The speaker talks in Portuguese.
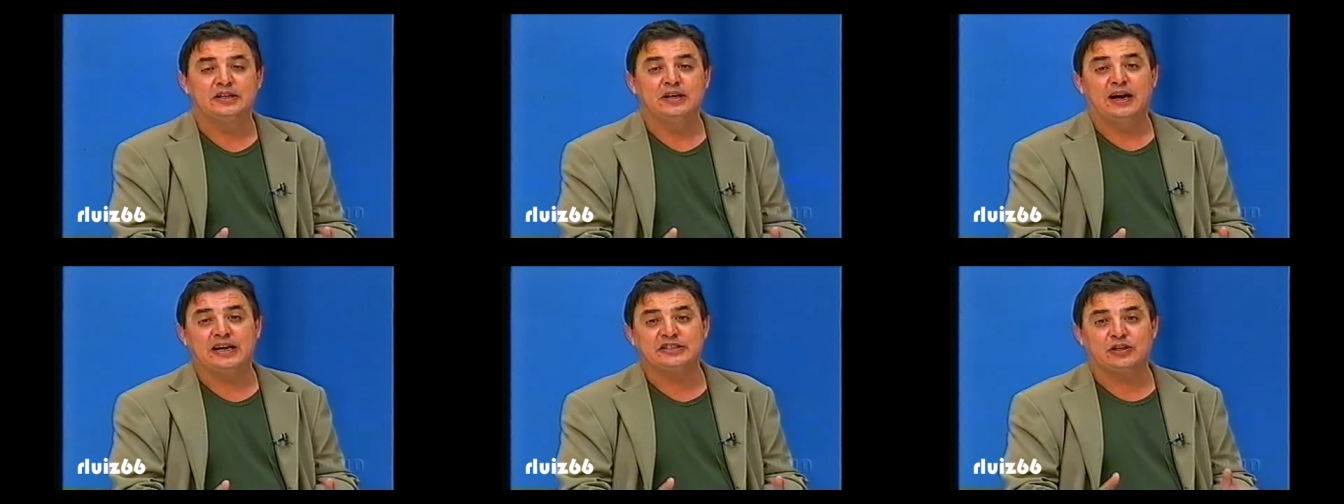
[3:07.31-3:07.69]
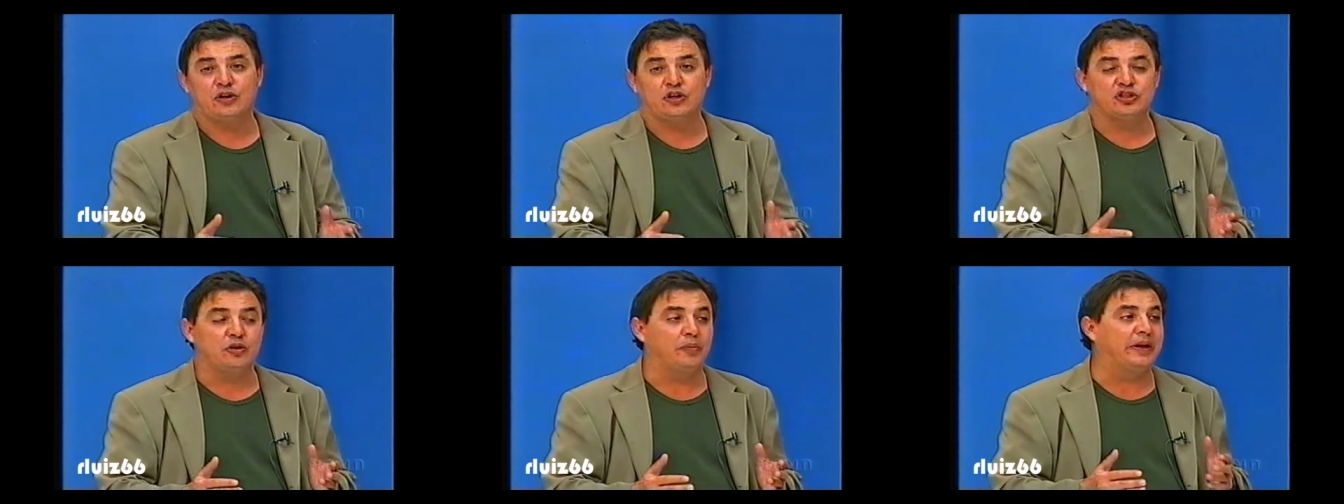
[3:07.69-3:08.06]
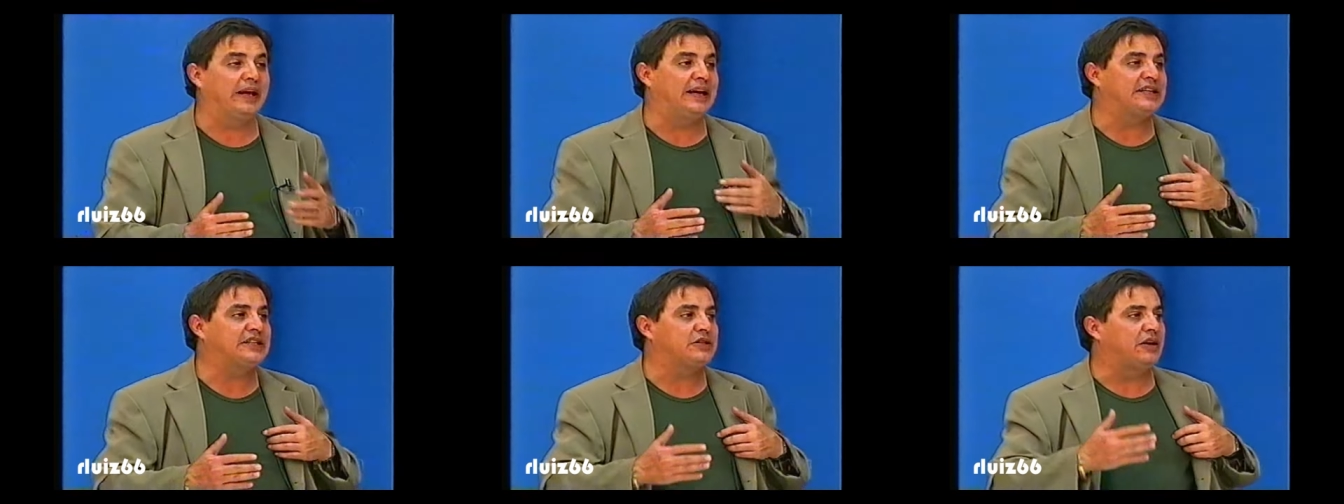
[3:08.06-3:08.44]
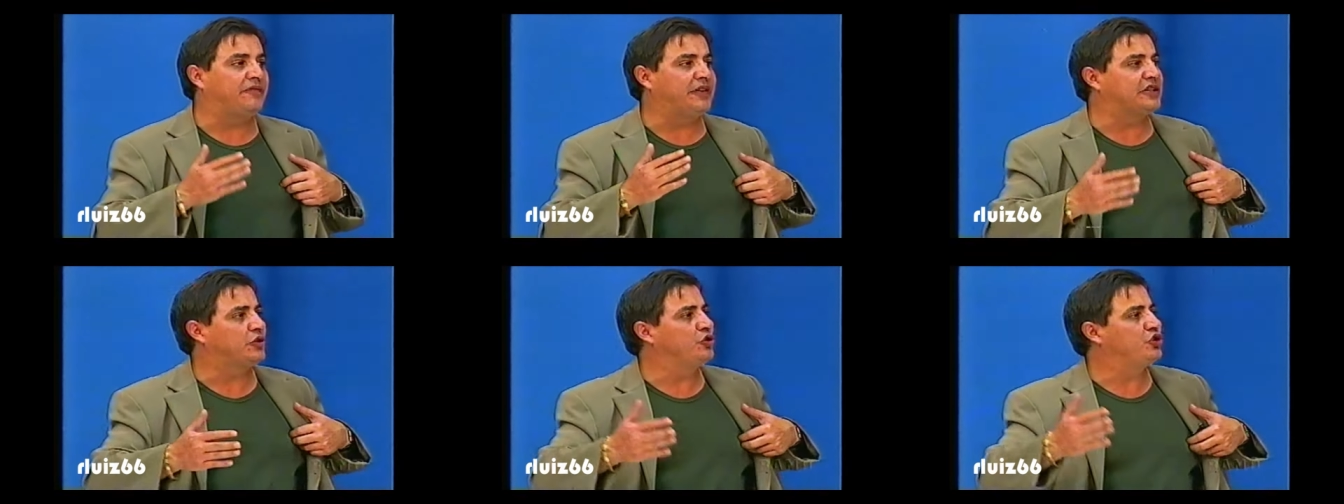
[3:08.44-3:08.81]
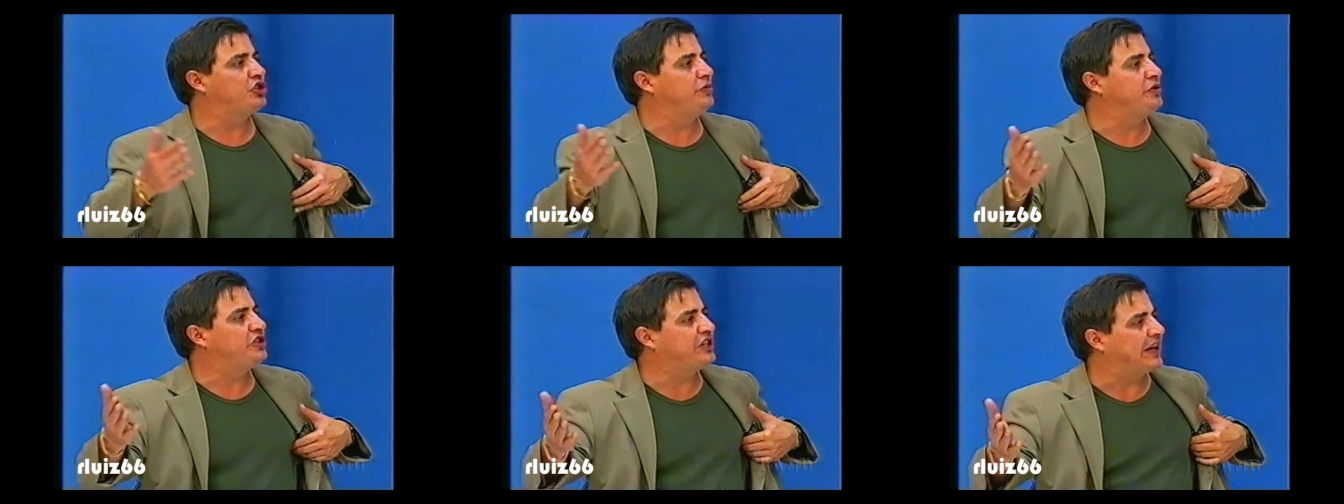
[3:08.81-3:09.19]
Acho que a nossa obrigação é fazer o
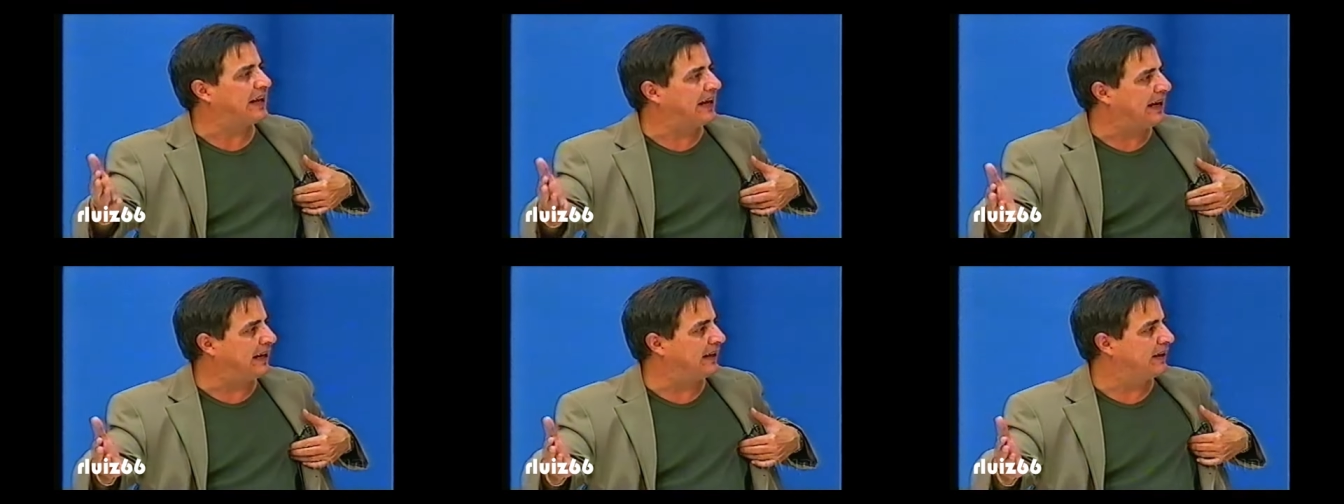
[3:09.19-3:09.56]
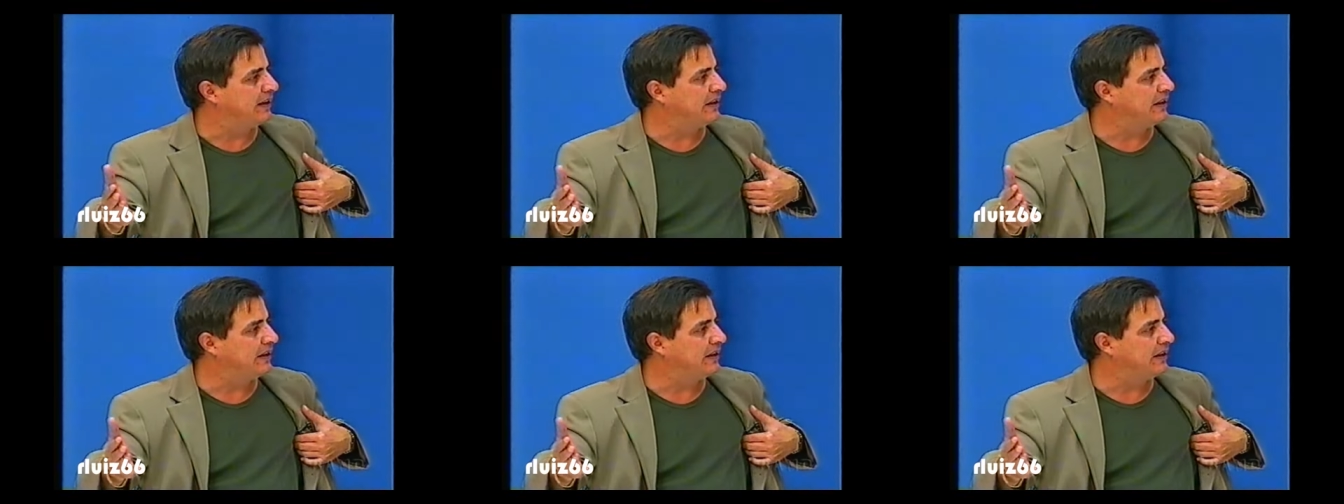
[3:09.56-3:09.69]
time chegar.